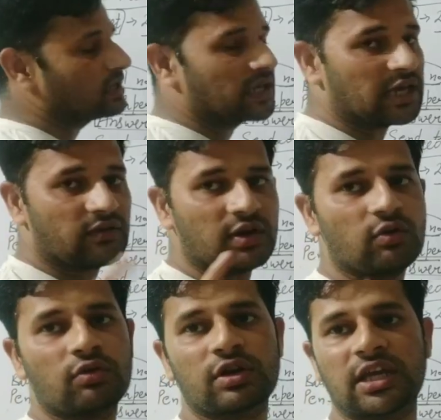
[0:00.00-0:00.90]
केवल
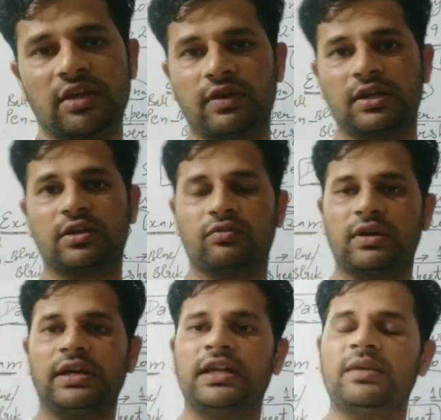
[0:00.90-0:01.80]
और केवल
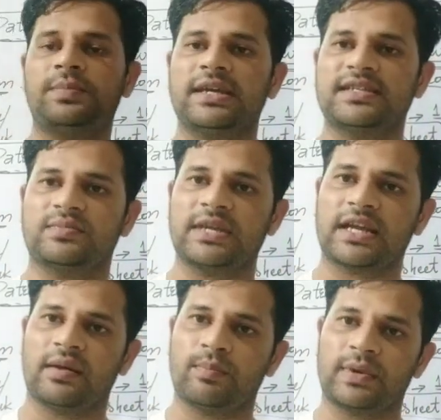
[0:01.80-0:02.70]
20 पेज में
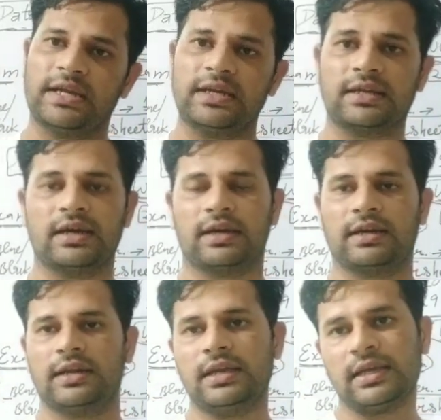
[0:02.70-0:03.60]
कंप्लीट
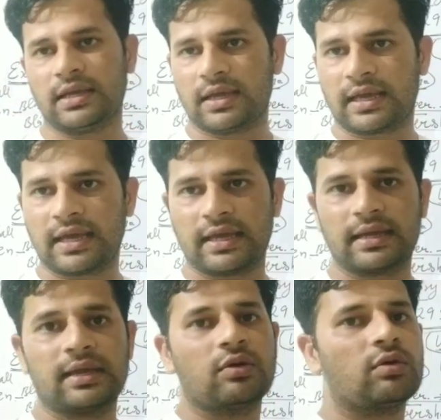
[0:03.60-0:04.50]
करनी है
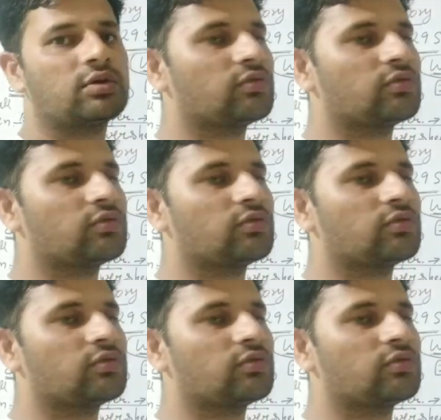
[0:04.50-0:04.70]
और